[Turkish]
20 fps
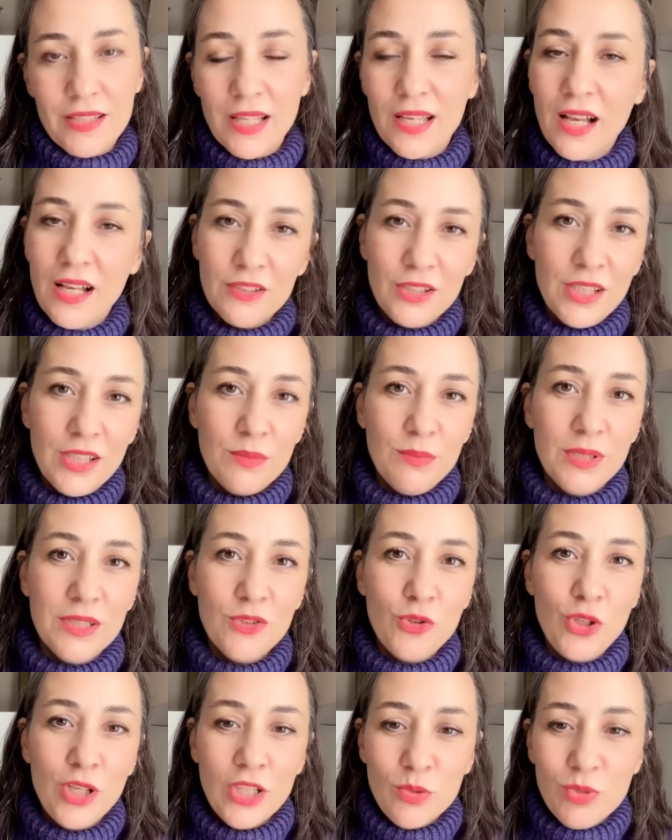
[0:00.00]
Ya, ya ama
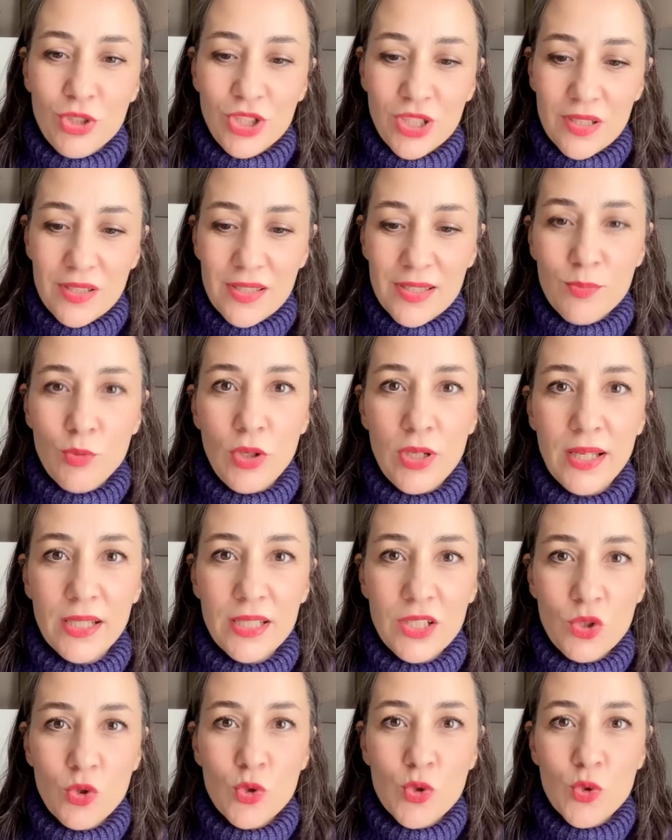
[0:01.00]
Tülay Hanım işte siz böyle hani
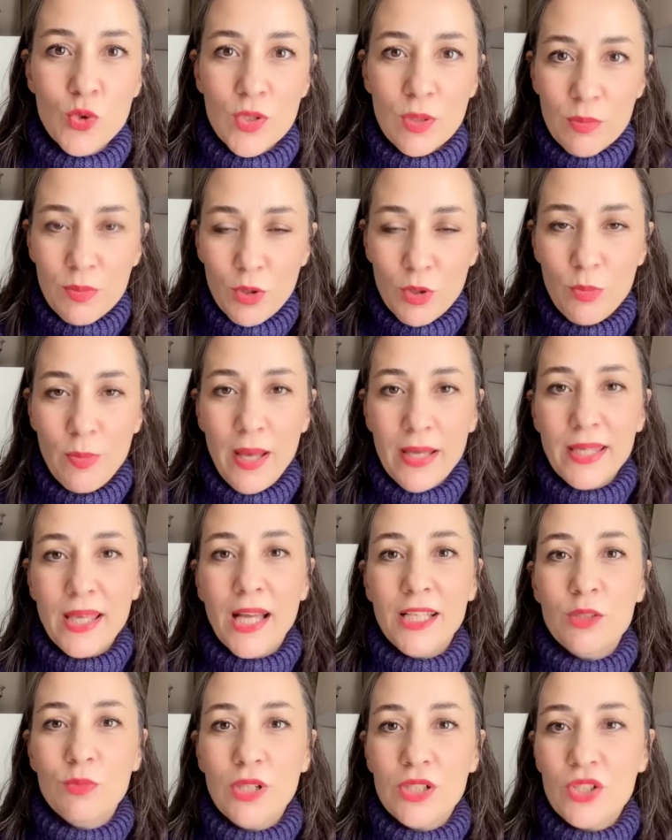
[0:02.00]
diyorsunuz ama böyle ben
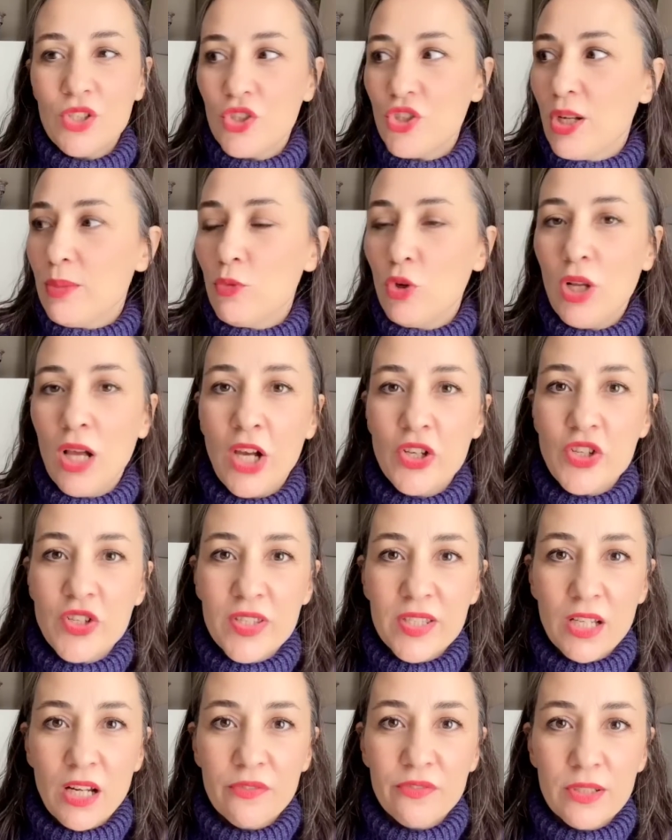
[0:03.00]
kendimi açacağım böyle aciz
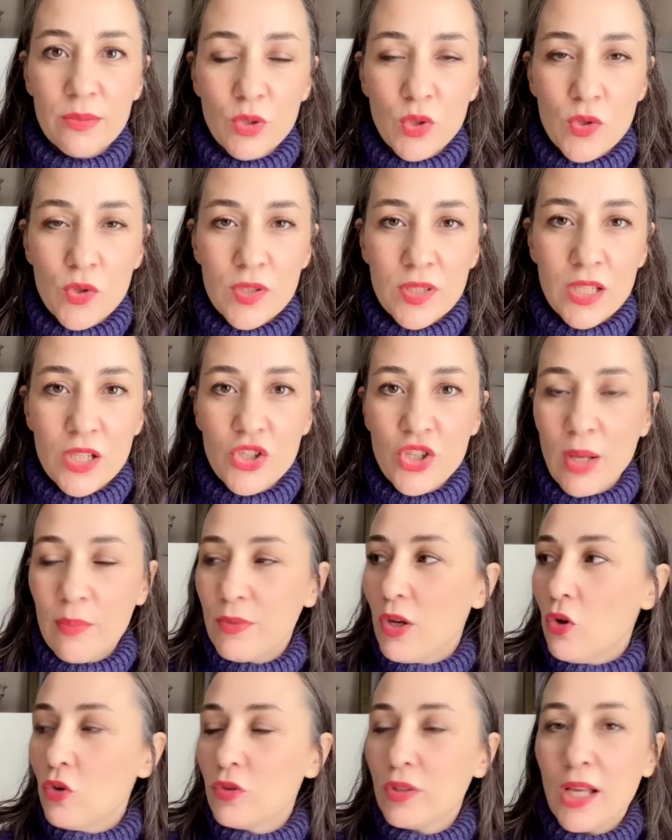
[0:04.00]
taraflarımı göstereceğim de
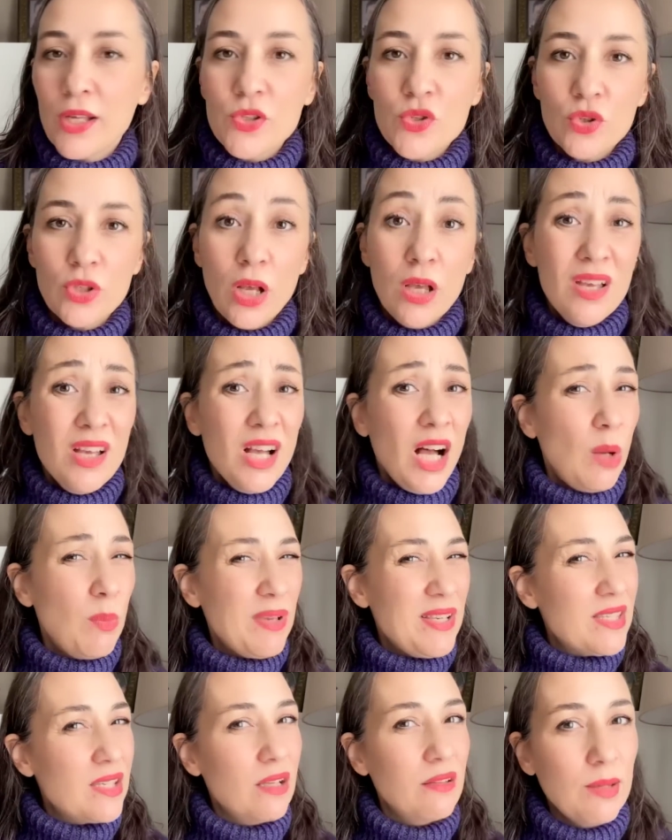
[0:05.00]
ondan sonra ama
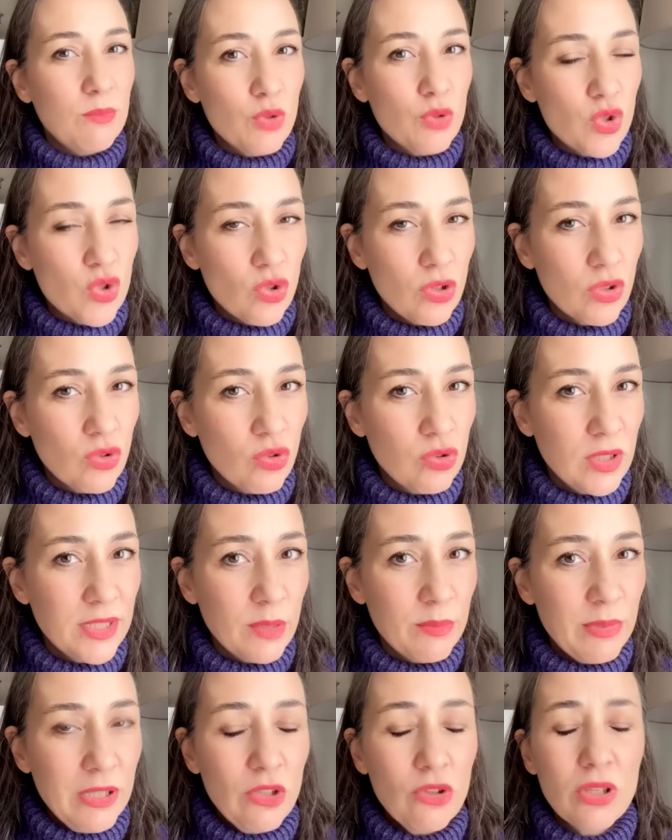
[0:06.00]
insanlar bunu sonra
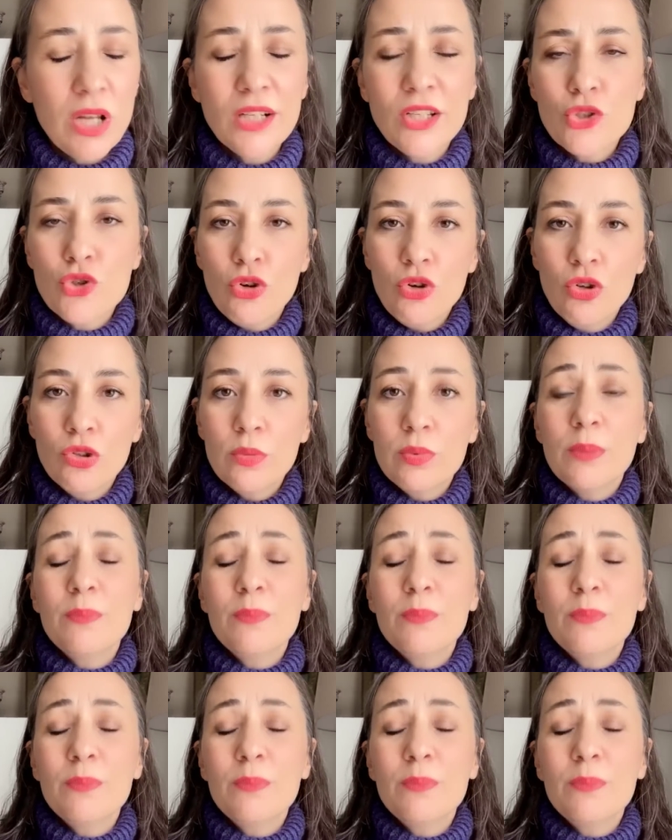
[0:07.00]
kullanabiliyorlar da şöyle olabilir.